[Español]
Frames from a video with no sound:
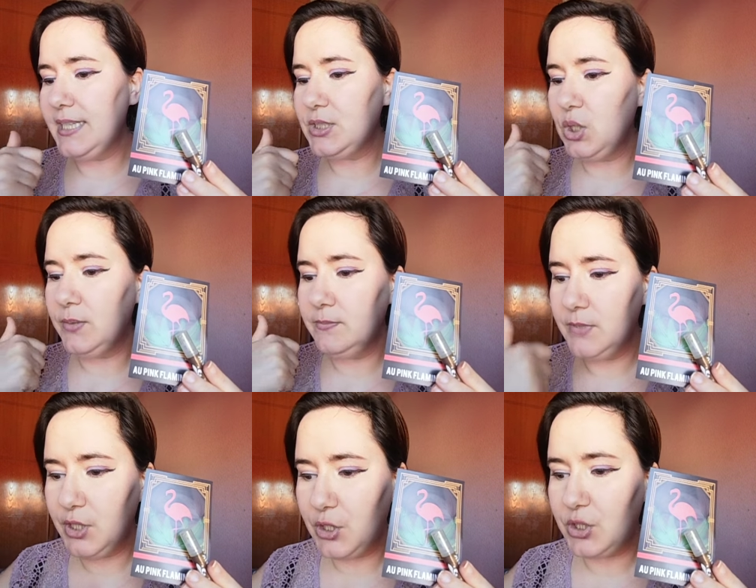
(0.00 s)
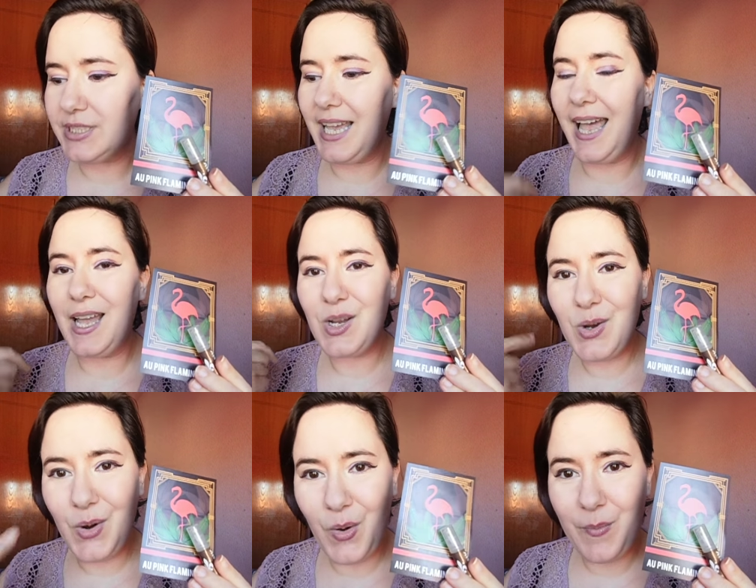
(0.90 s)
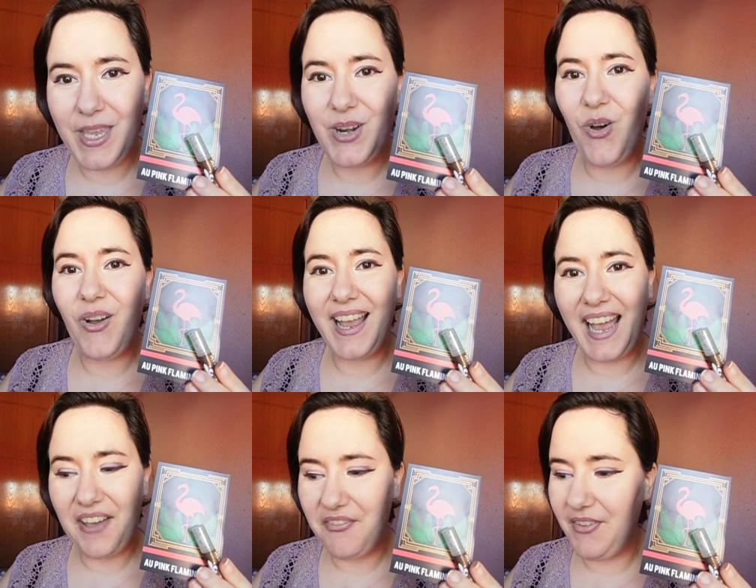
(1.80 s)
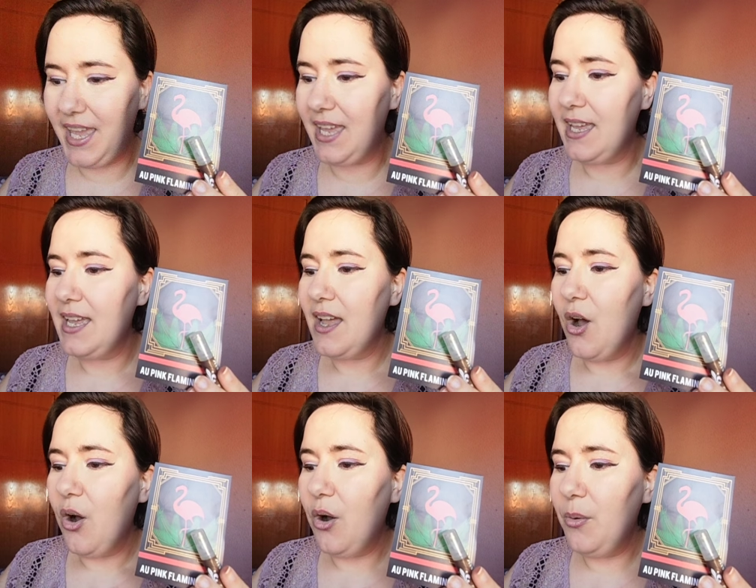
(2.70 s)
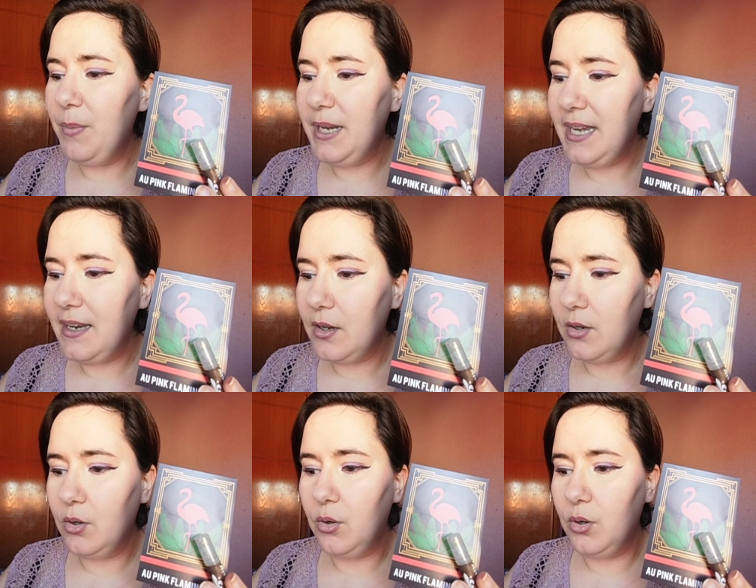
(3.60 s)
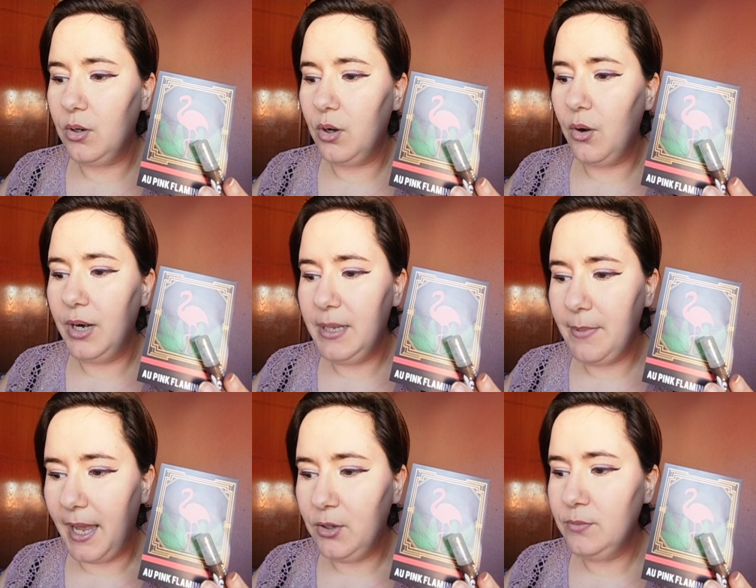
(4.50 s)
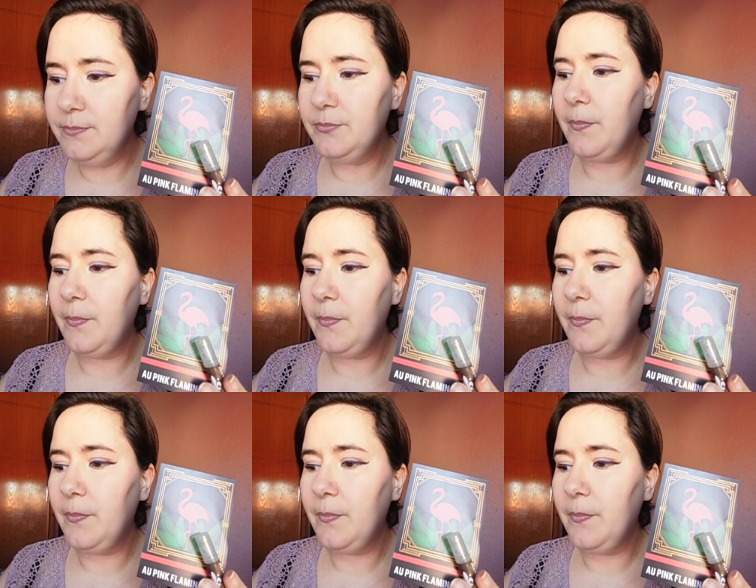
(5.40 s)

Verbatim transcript: que son rosa, comino, café, olivanum,